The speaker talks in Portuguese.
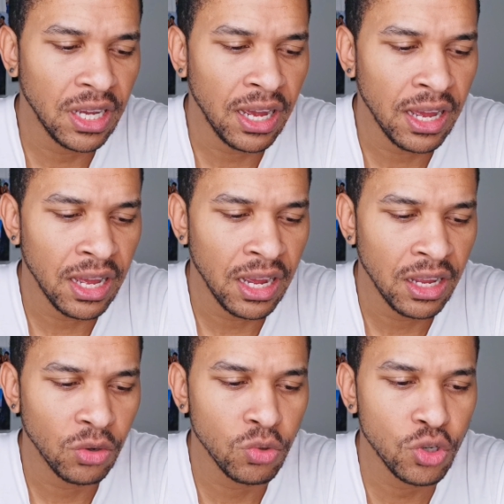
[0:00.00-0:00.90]

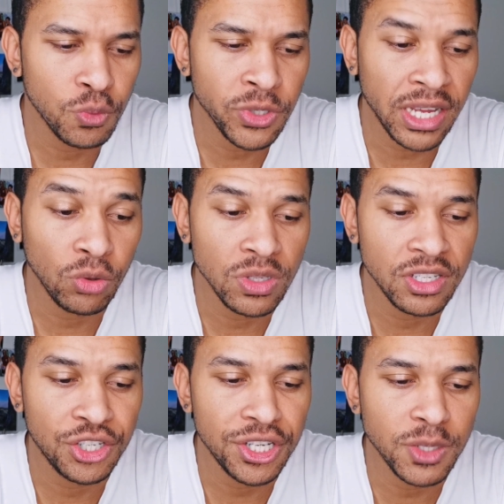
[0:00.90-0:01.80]
ah, nos últimos
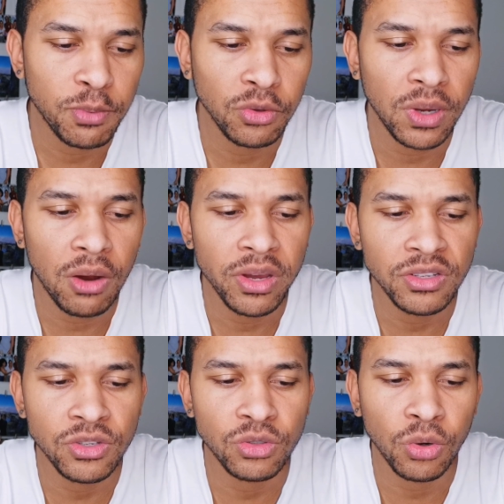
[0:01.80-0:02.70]
14 dias, Portugal
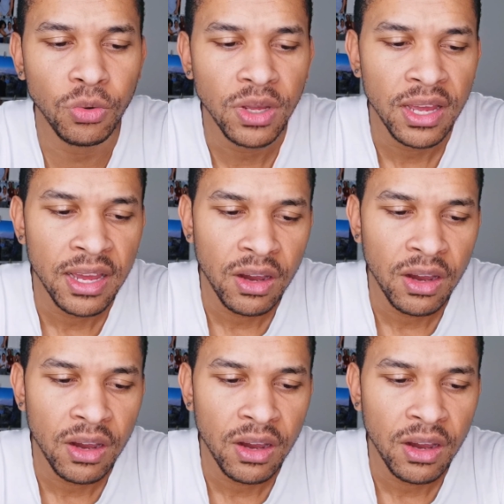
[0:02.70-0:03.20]
registrou